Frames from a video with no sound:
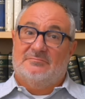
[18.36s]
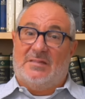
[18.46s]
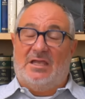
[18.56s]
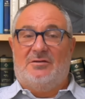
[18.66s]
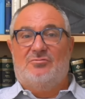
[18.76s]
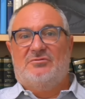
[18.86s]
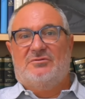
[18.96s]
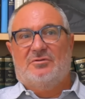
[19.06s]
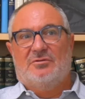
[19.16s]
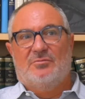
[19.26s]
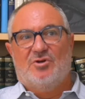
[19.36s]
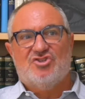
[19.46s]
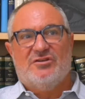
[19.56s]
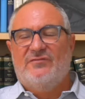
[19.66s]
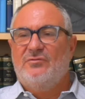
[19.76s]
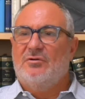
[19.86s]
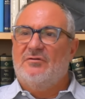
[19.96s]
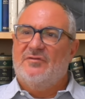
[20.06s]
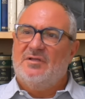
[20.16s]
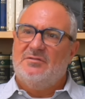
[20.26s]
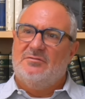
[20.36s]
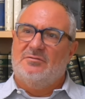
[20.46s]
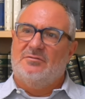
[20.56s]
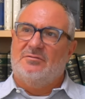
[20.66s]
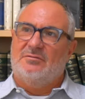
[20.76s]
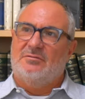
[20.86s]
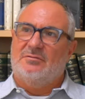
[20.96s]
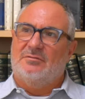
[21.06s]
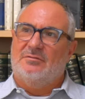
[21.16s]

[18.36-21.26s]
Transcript: Bah, écoute, euh, moi j'ai vu en fait euh,